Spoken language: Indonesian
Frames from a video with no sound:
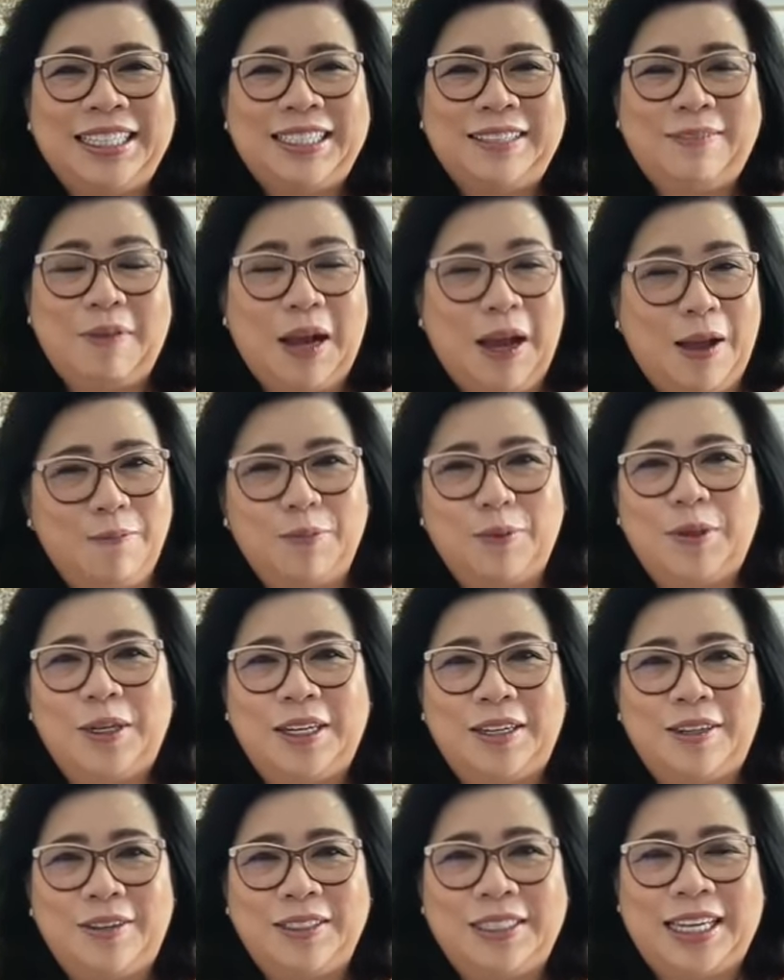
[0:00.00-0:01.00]

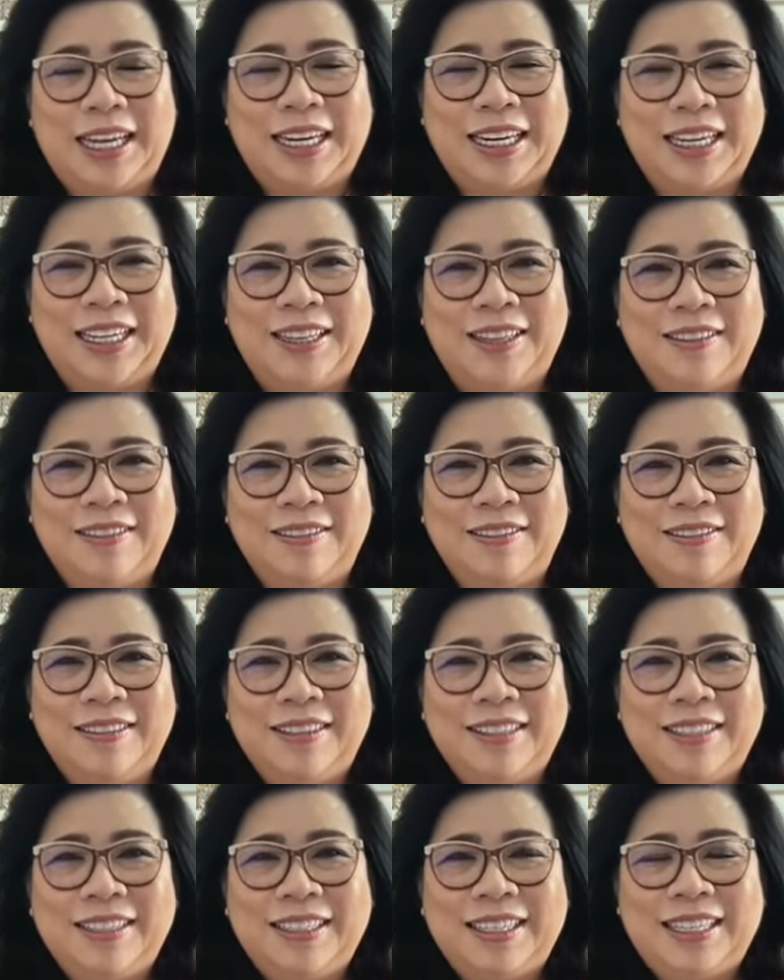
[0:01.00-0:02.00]
Mengampuni dosen itu.
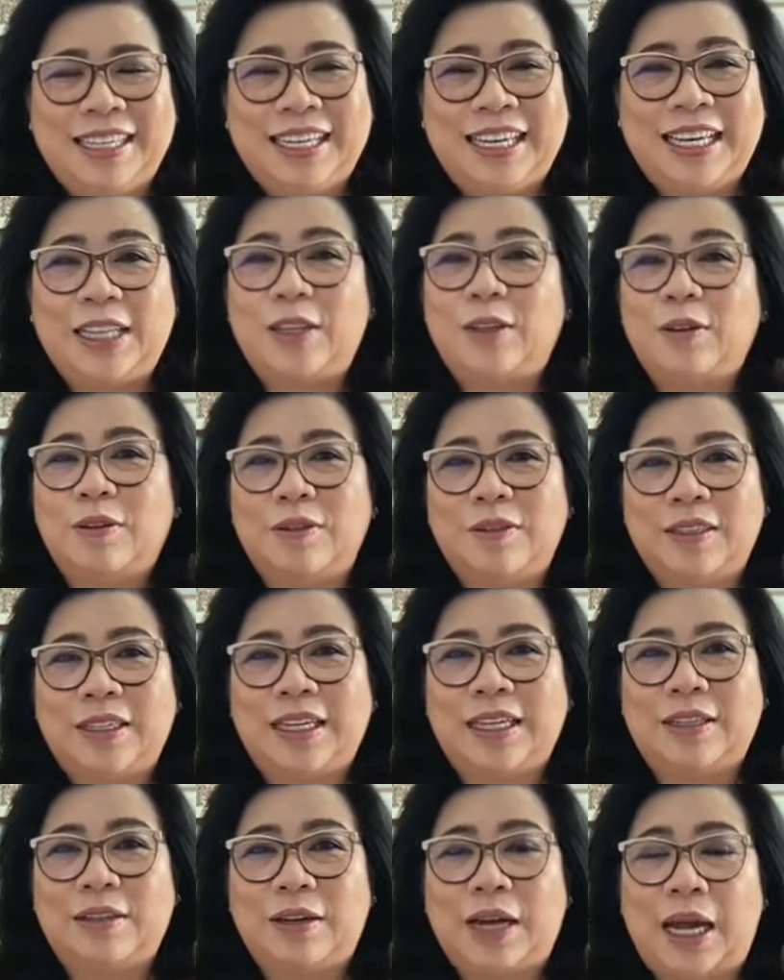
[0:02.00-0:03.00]
Itu
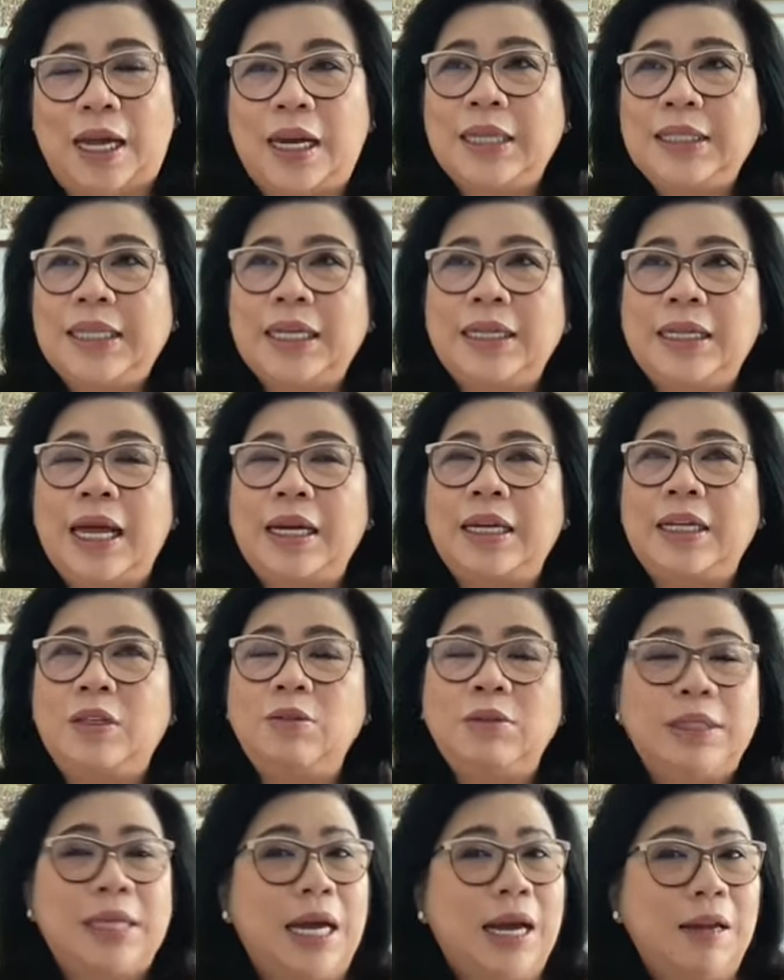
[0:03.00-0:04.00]
gitu. Karena setan
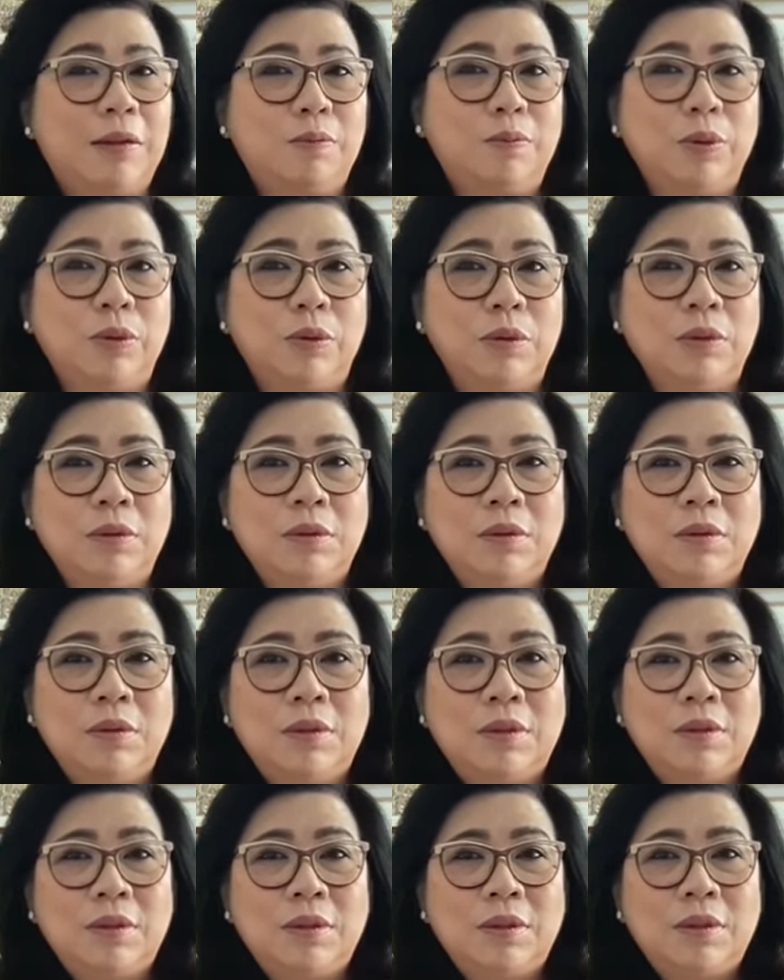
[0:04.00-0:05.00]
itu jahat, Bu.
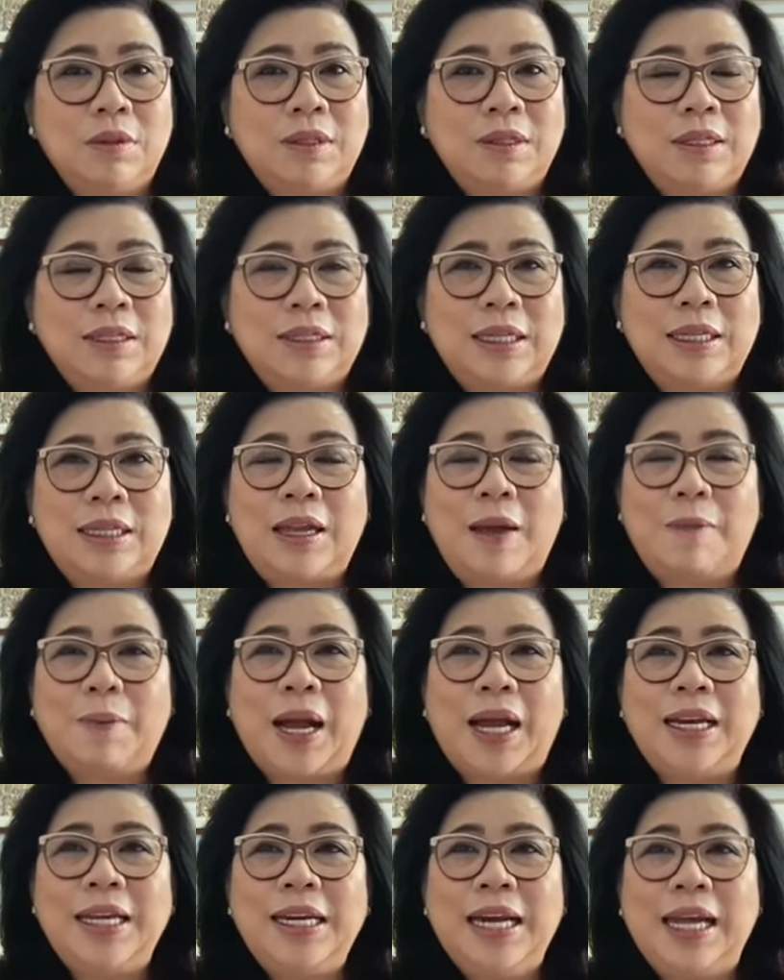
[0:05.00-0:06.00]
Setiap
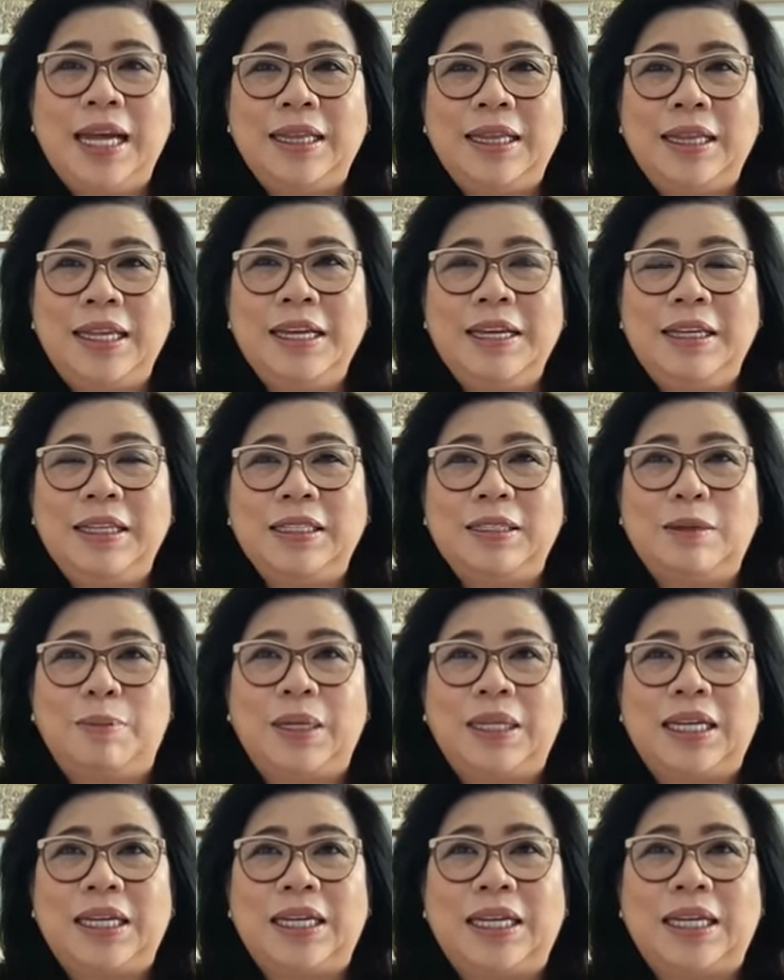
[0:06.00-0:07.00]
kali nanti
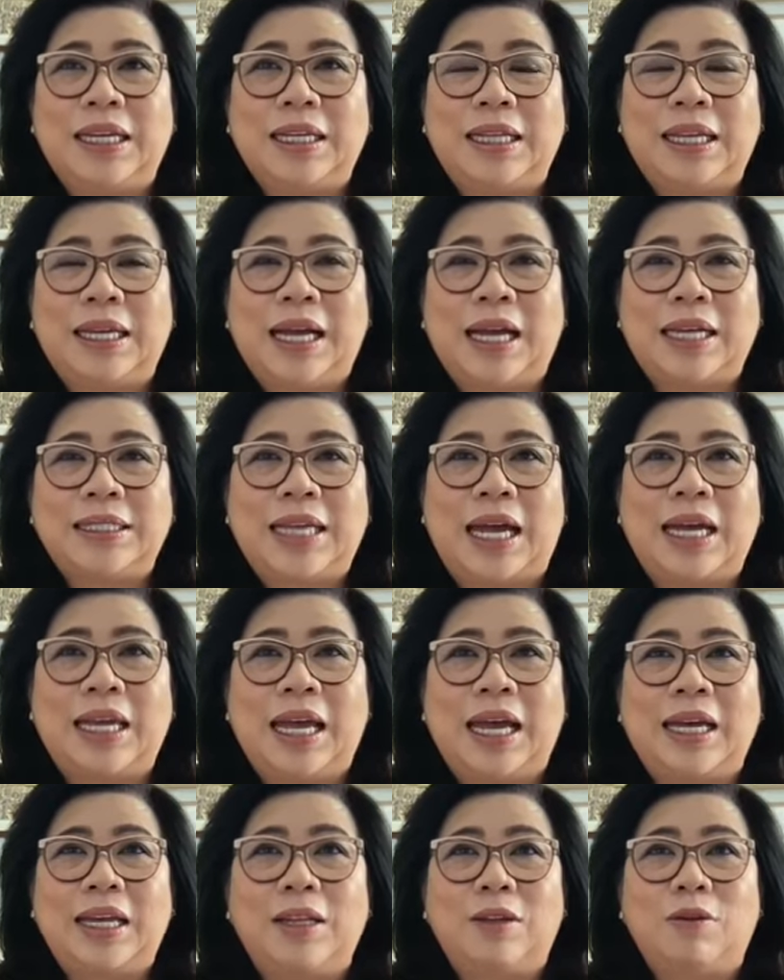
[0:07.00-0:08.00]
seperti ini ketika
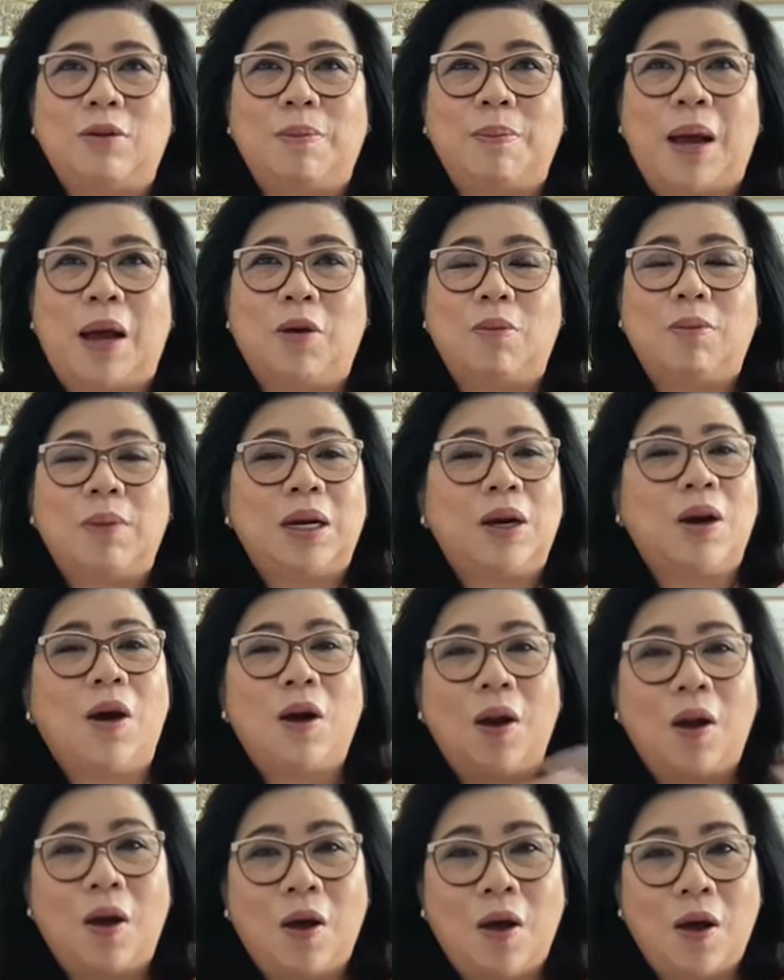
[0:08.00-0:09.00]
saya itu mau
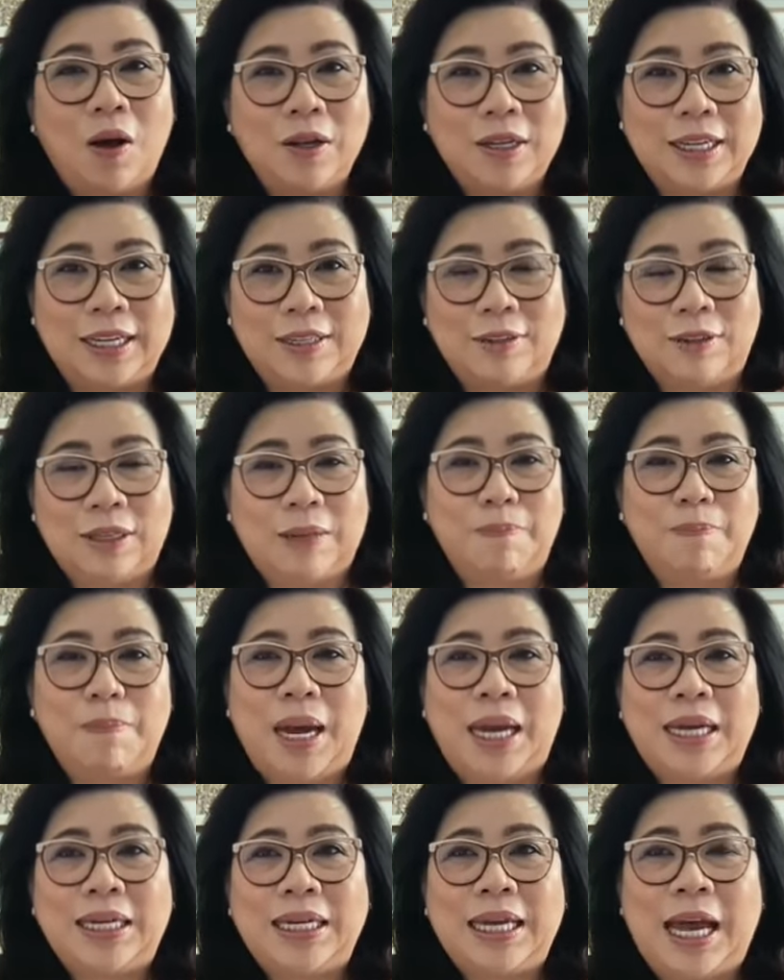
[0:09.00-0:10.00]
menolong gitu
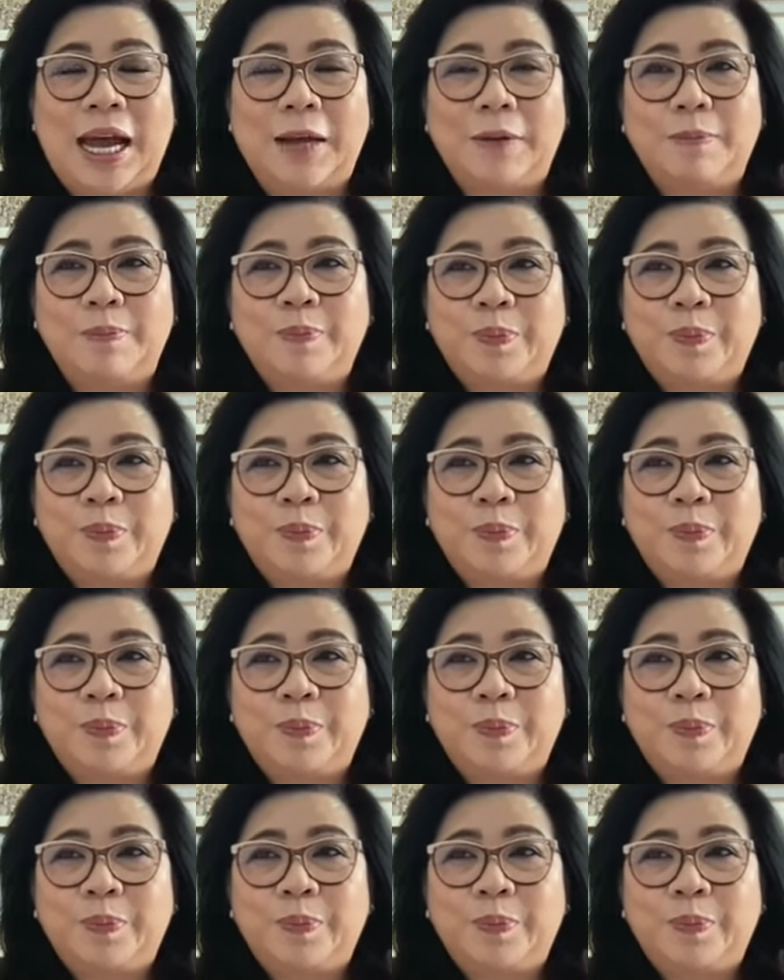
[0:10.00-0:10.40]
teman yang